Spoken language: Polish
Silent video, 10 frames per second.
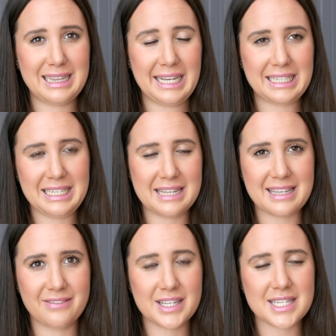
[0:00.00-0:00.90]
dla
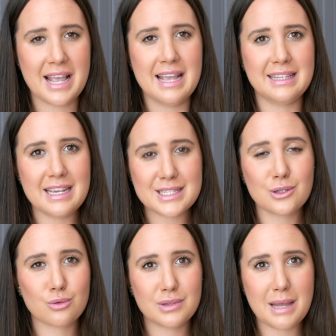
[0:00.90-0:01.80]
klienta, więc nie jest
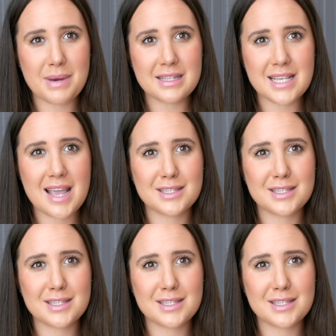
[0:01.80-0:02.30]
to trudna praca,